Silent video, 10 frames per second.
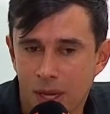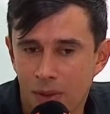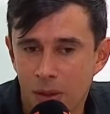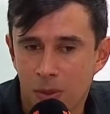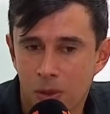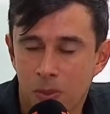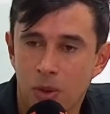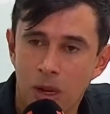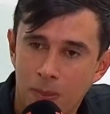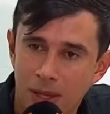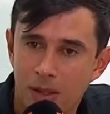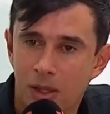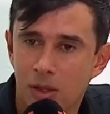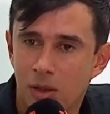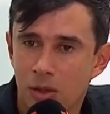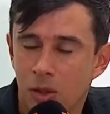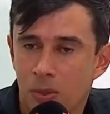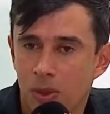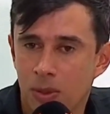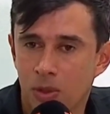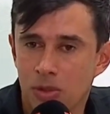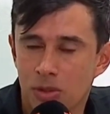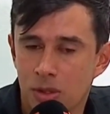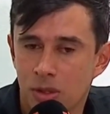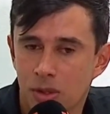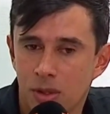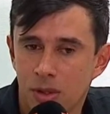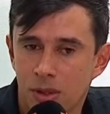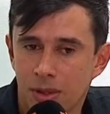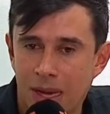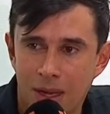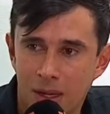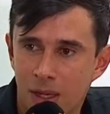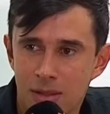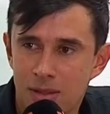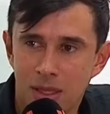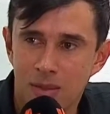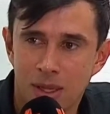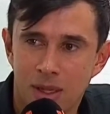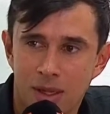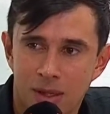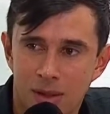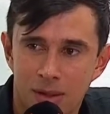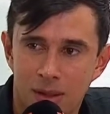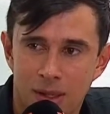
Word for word: A ver, por, el partido de hoy no podemos caerle encima